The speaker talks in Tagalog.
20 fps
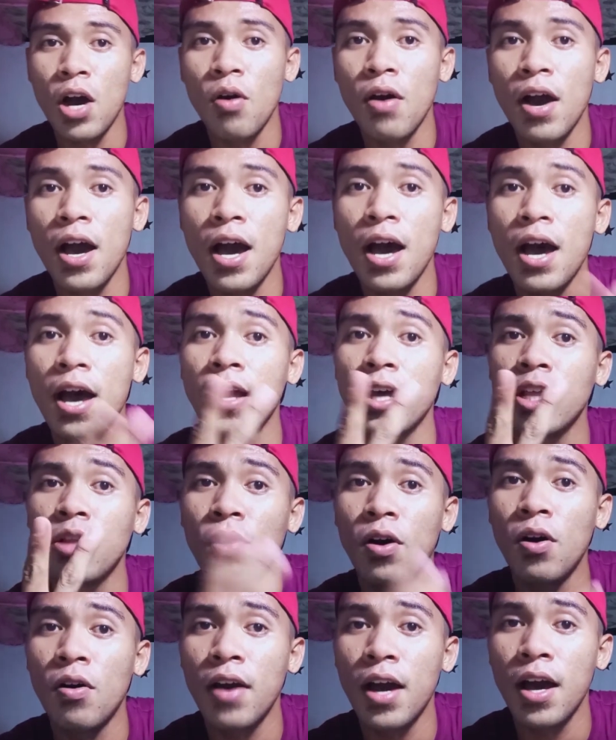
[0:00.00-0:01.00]
ko nga,
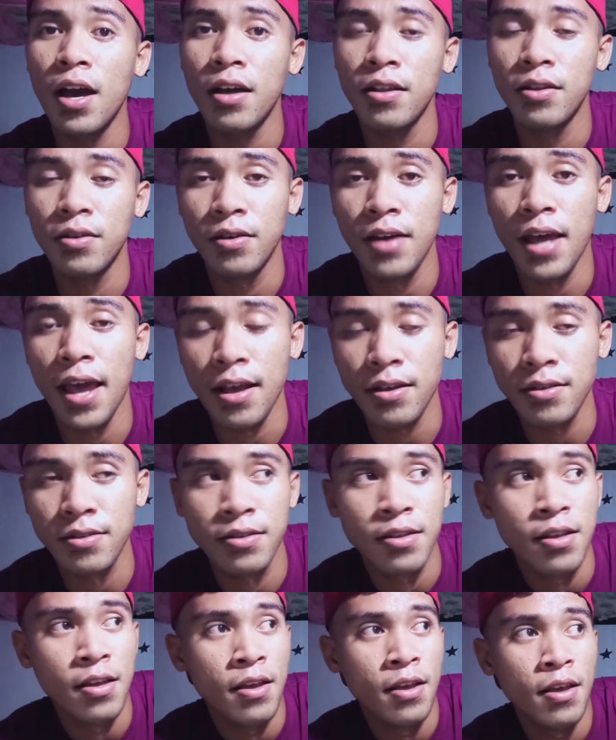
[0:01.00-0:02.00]
ikaduwa ko nga ano,
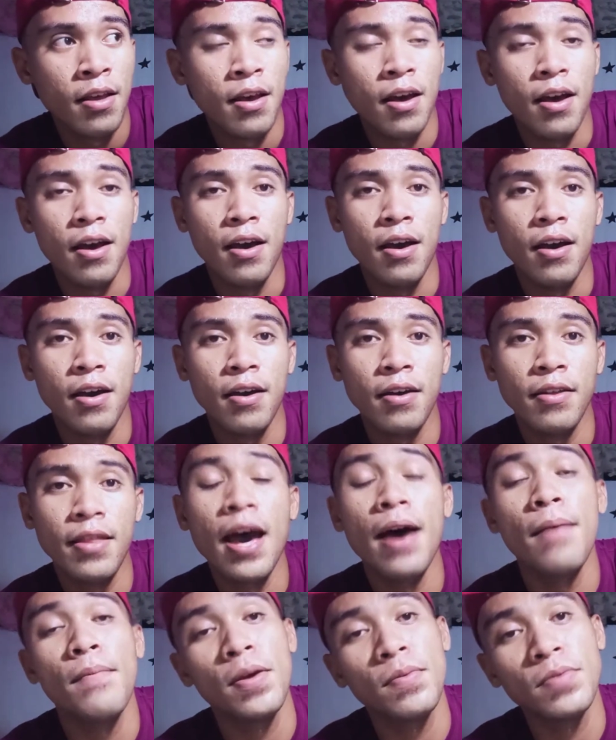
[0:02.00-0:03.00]
ex. Ah, uh,
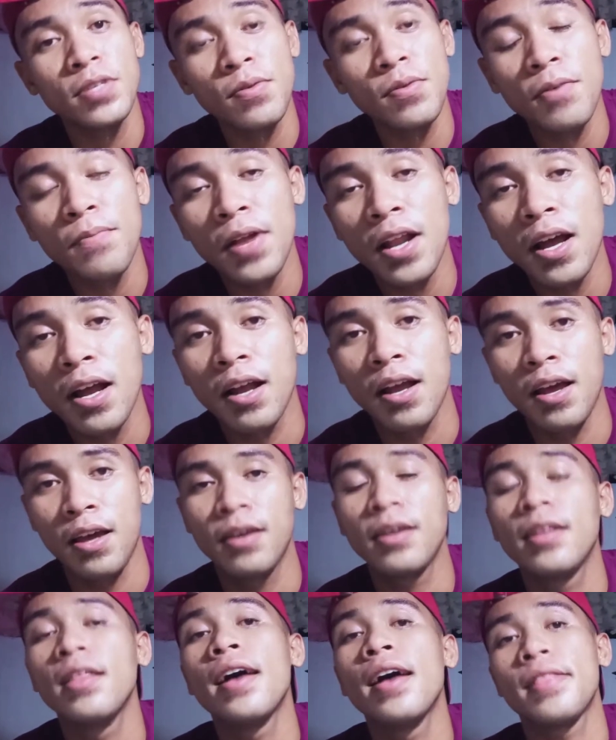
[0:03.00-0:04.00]
nami man sa
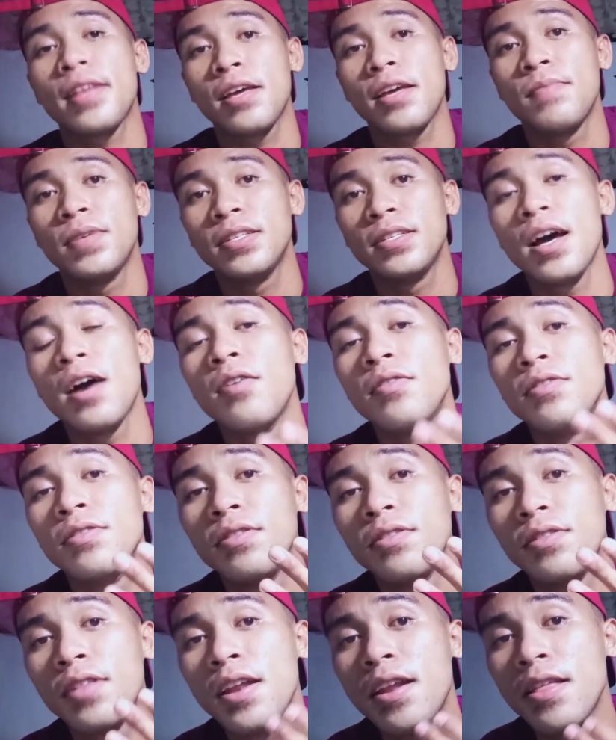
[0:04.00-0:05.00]
mabalangga. Tagay man sa
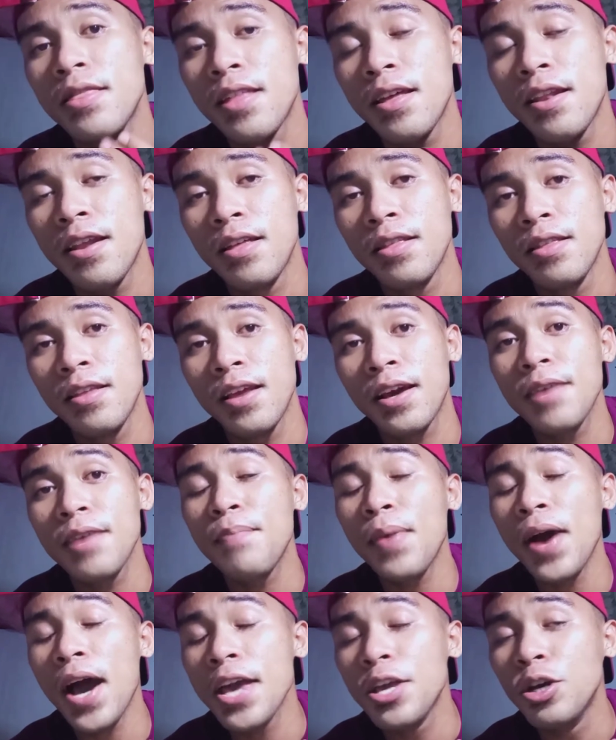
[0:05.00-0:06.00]
akon tanan-tanan.
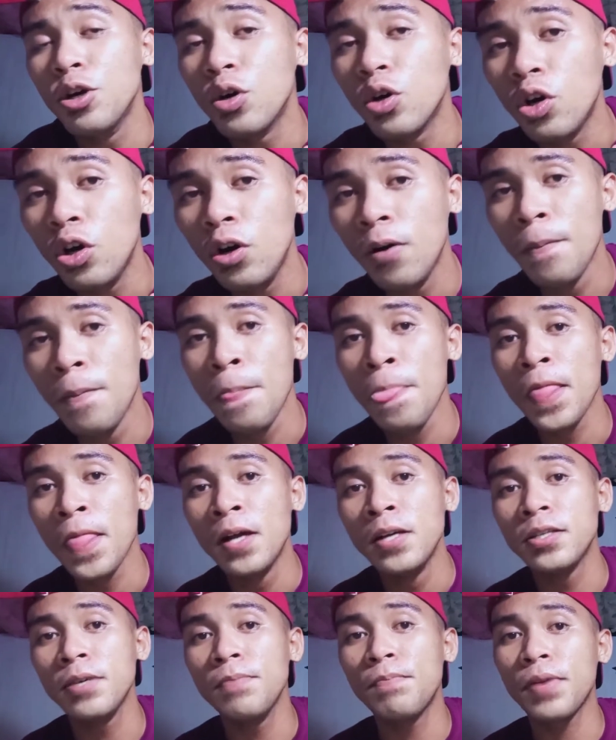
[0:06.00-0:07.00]
Naging pangayo ko.
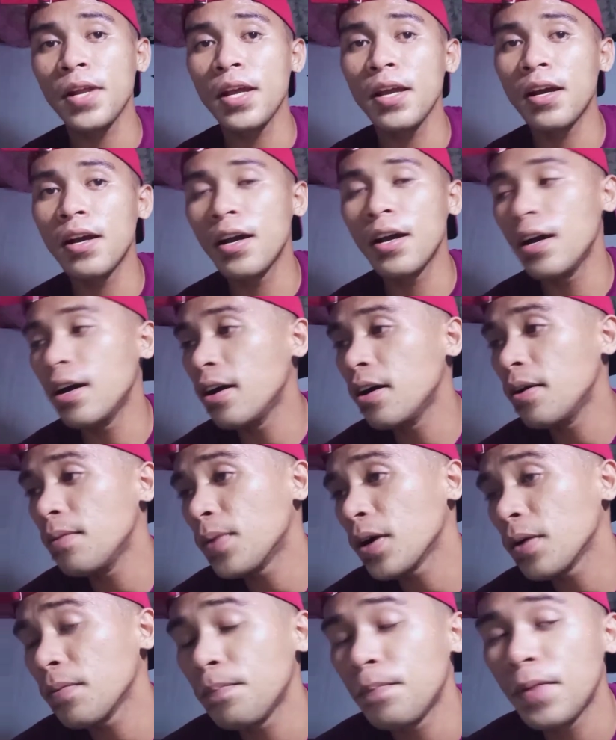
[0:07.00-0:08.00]
Siyempre ang
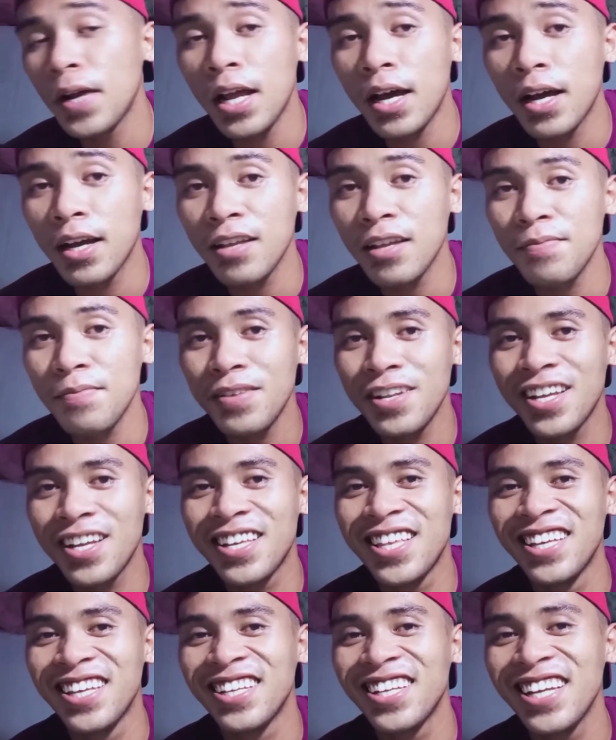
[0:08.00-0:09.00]
uh, pagpalangit man.
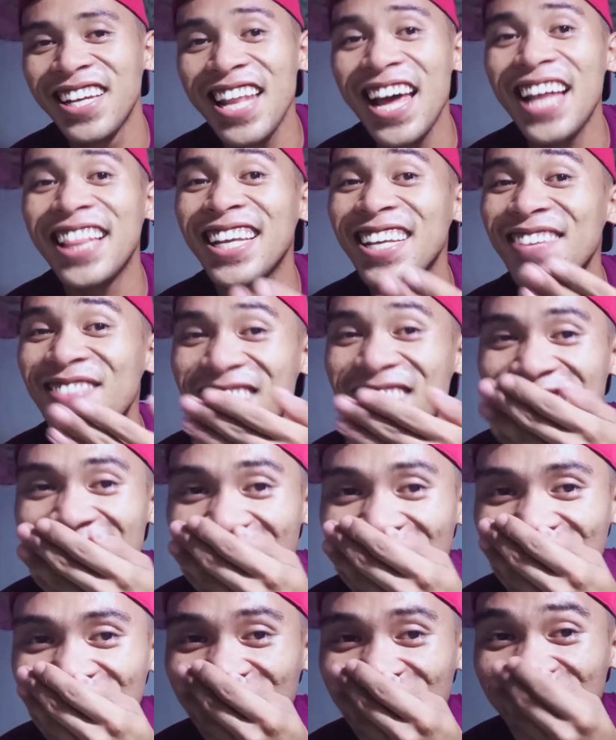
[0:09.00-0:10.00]
Oh, no. Natagay man
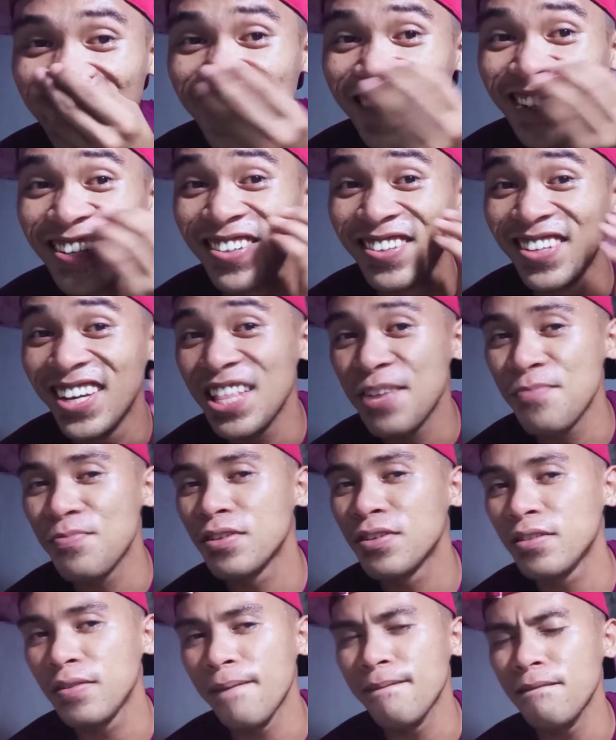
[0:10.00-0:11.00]
sa akon yoyo.
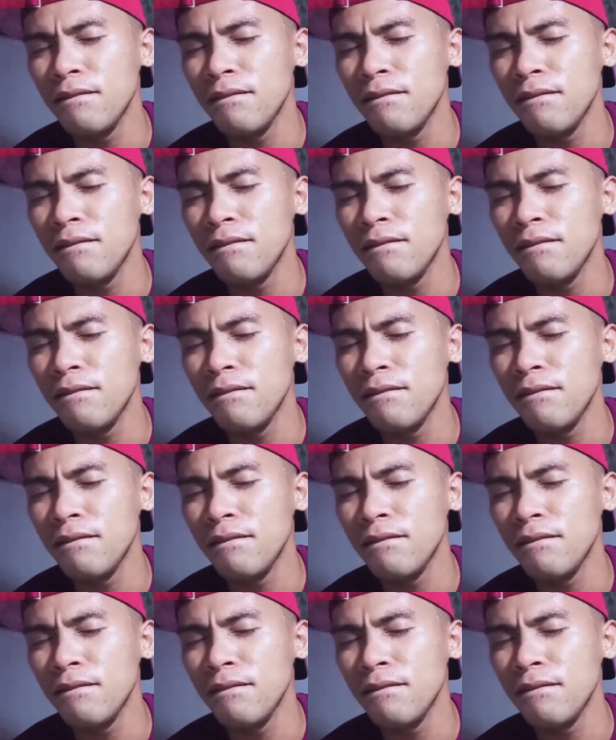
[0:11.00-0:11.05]
Tapos